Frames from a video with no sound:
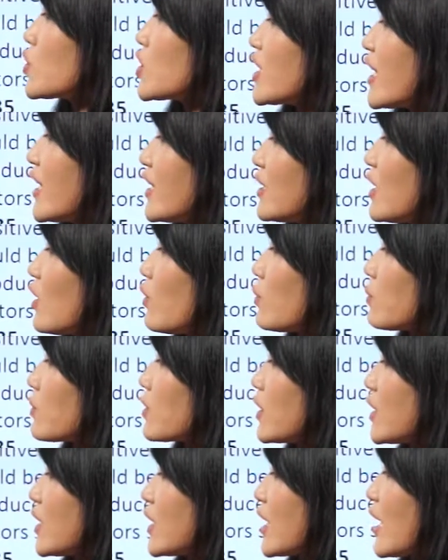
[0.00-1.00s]
谁呢？我们
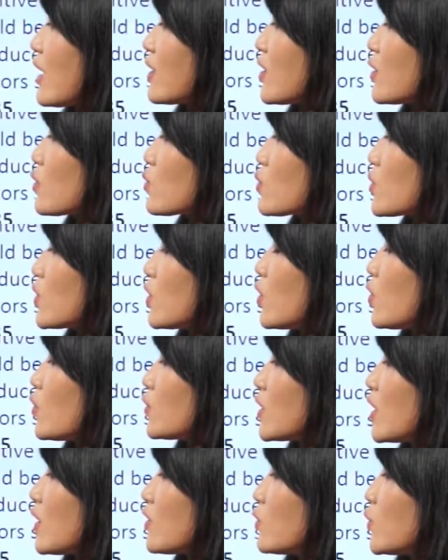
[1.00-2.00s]
可以看到最
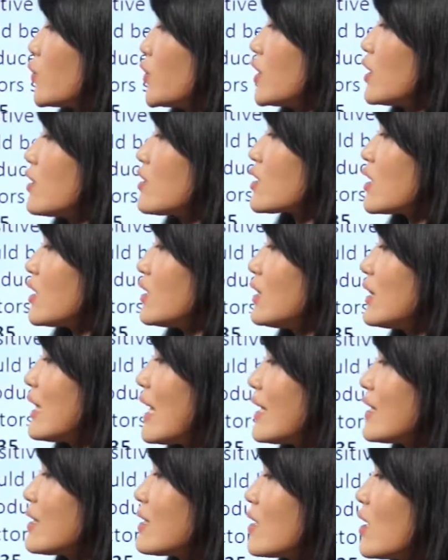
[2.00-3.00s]
后呢，有一个人
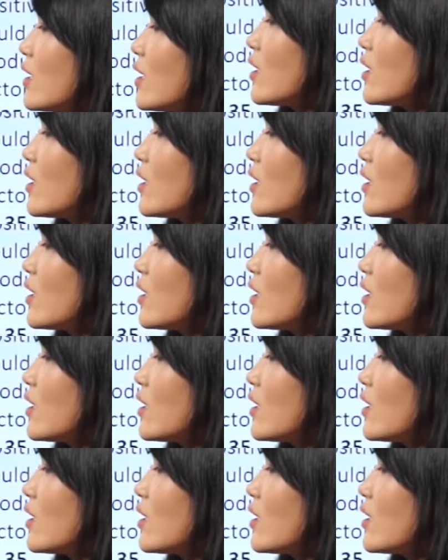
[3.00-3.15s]
来